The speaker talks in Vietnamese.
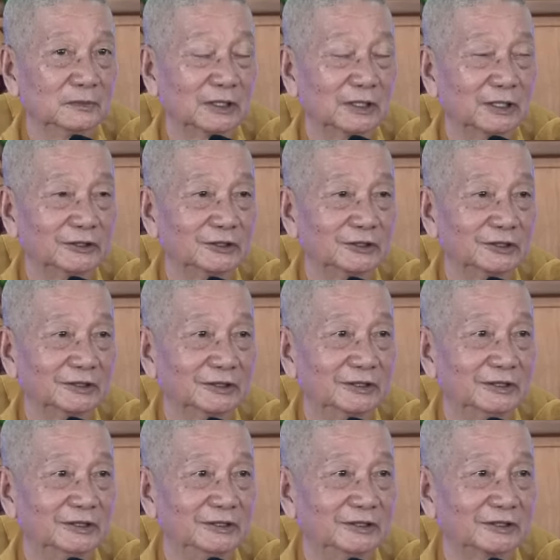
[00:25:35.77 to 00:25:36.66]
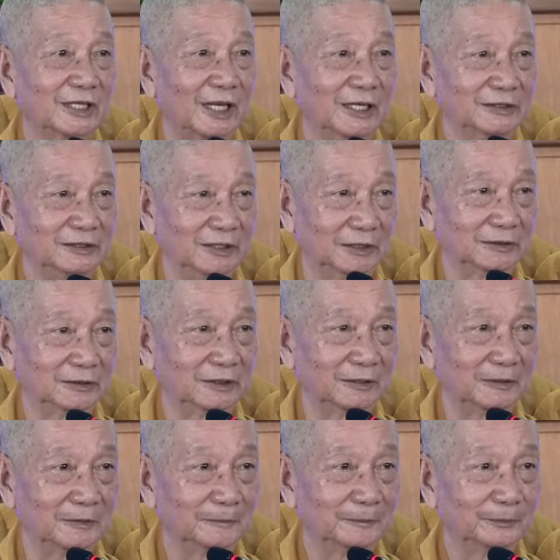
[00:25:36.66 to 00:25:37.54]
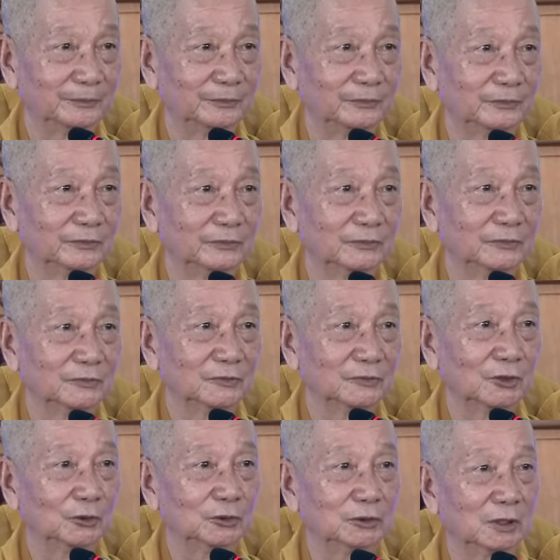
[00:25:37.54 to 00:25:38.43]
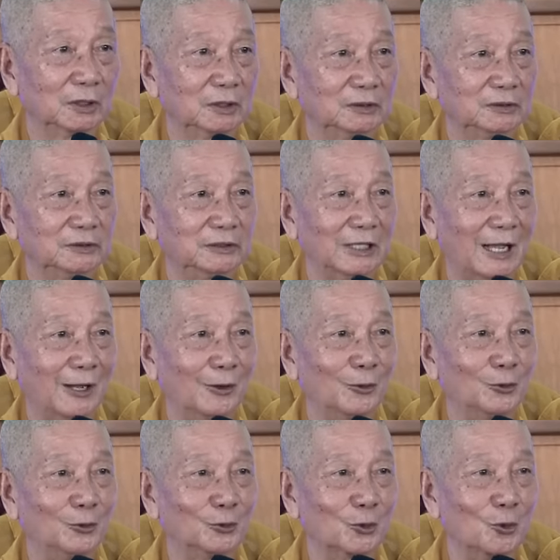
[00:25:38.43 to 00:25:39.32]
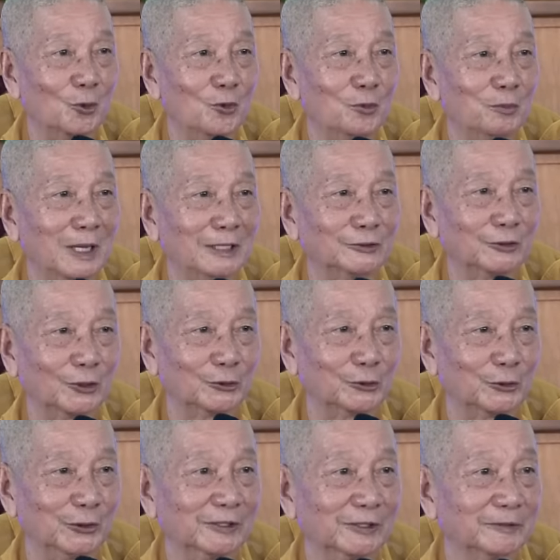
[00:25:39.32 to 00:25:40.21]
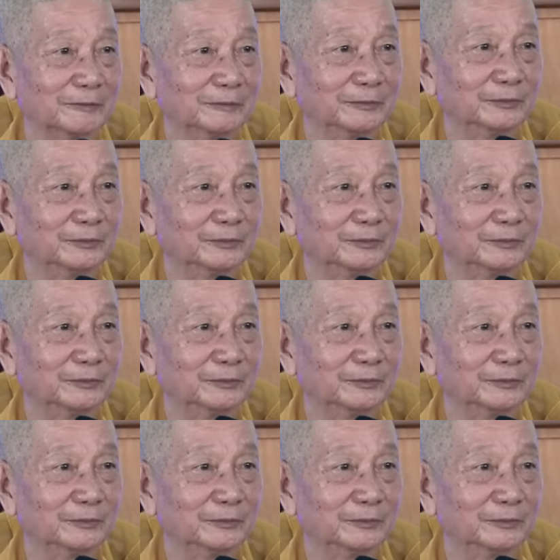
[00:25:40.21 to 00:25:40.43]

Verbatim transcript: Thế nên trước khi sang Nhật, tôi tới chào cụ Mai Thọ Truyền.